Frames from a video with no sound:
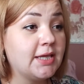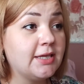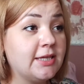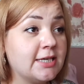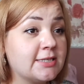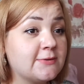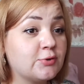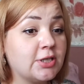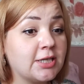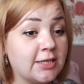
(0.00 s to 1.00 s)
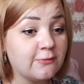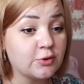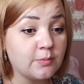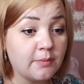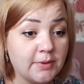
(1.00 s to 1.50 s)
И есть вот такие
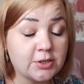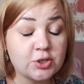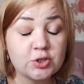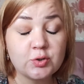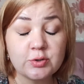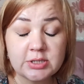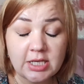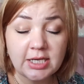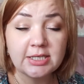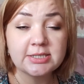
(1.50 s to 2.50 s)
вот моменты, что стоит,